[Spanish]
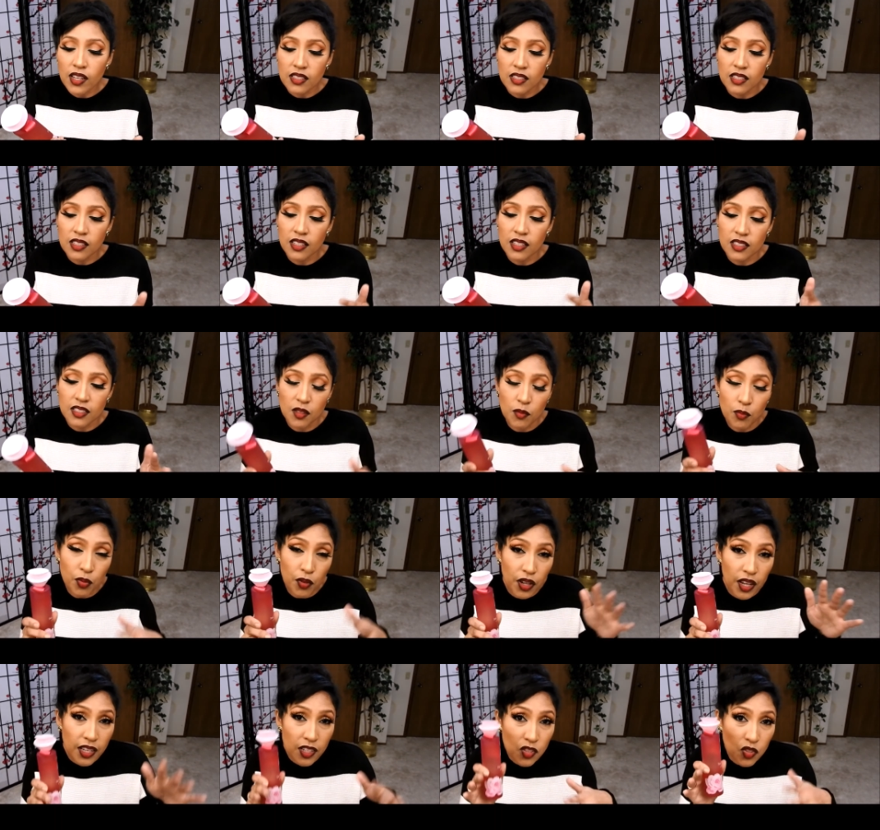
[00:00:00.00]
así que si
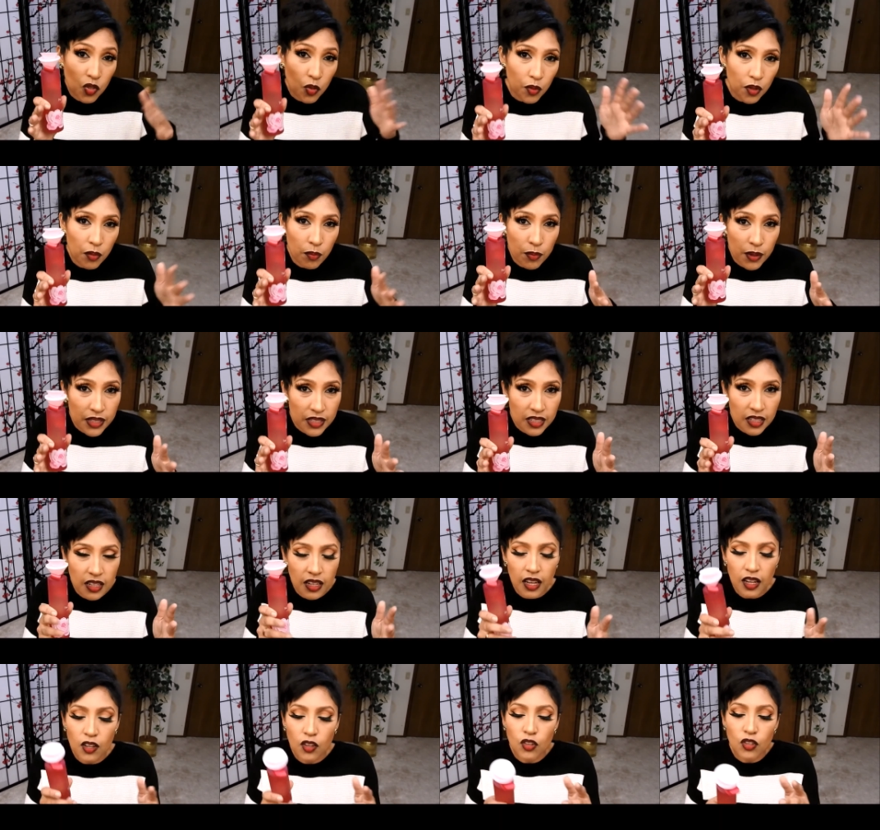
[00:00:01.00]
por ahí sobrepesan
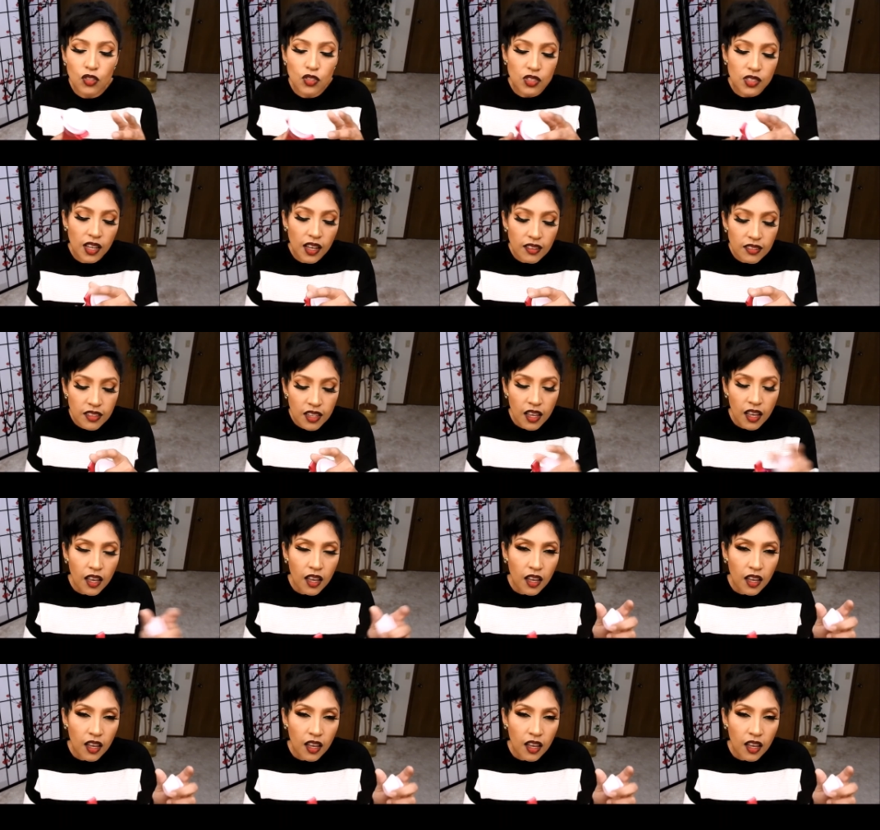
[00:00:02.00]
las cosas,